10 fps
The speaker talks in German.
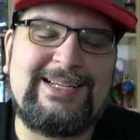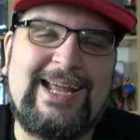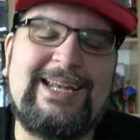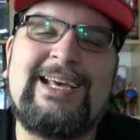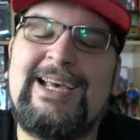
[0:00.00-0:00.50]

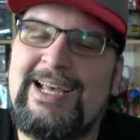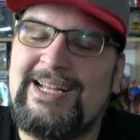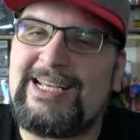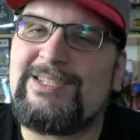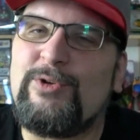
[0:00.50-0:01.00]
denn
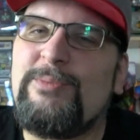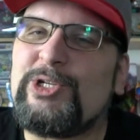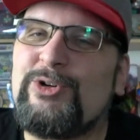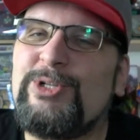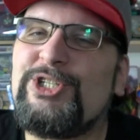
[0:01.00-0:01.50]
das wurde
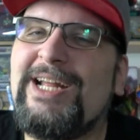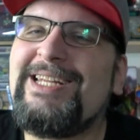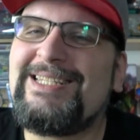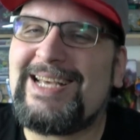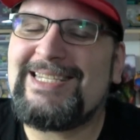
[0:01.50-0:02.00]
mir schon
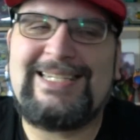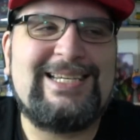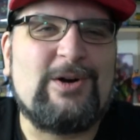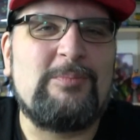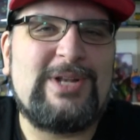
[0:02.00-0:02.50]
bestätigt, dass ich
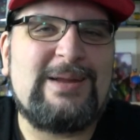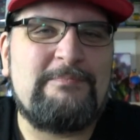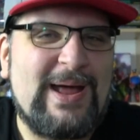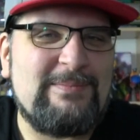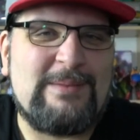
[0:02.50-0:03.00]
die komplette
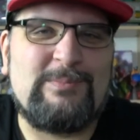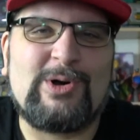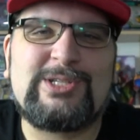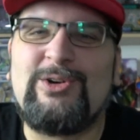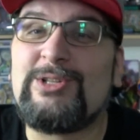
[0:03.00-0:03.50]

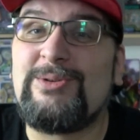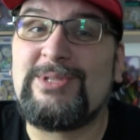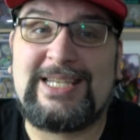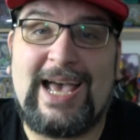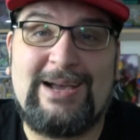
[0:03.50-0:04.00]
Batman-Box noch
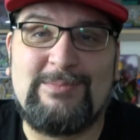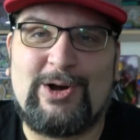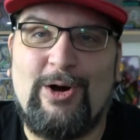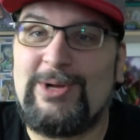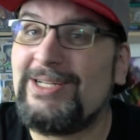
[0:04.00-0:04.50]
zum Zeigen
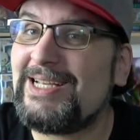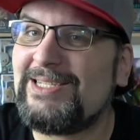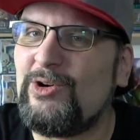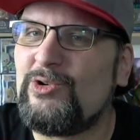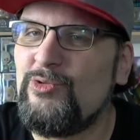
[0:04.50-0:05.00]
bekomme. Das
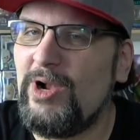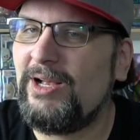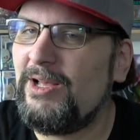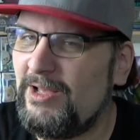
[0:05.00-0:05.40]
ist doch cool.